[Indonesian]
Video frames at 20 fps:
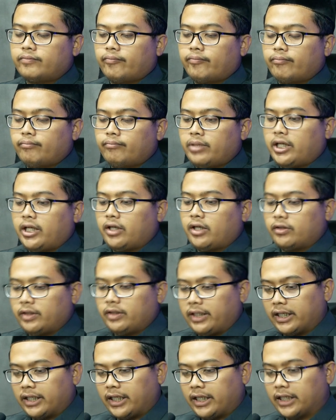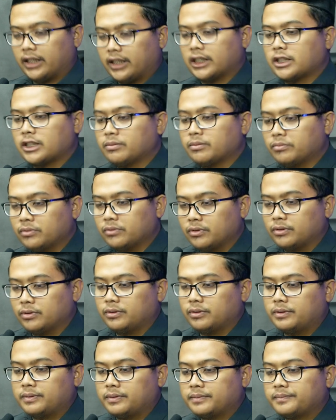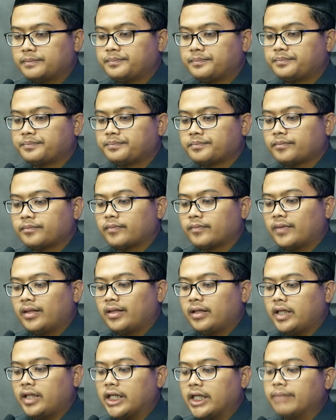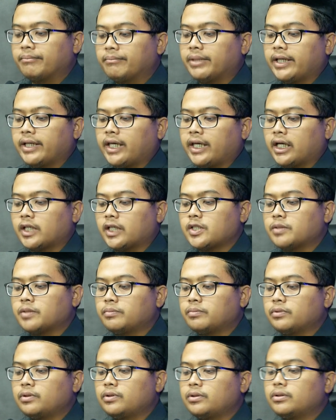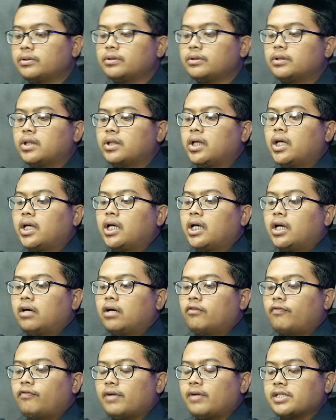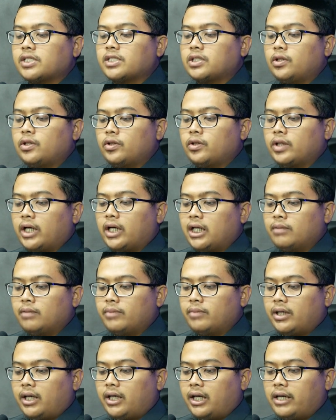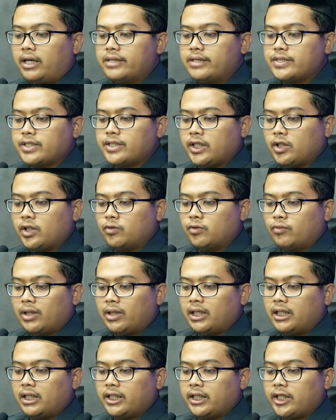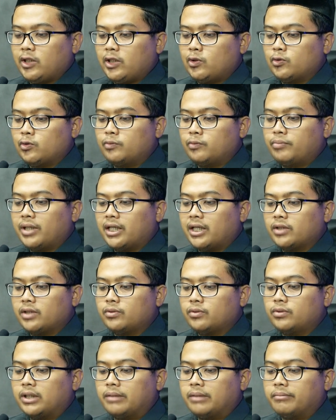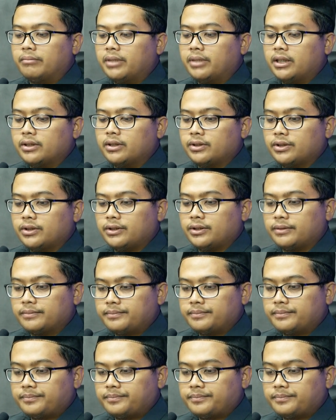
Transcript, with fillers: Berikutnya yang ke-10. Dampak yang ke-10, faslun al-ma'asi wal walidu ba'duha ba'dan.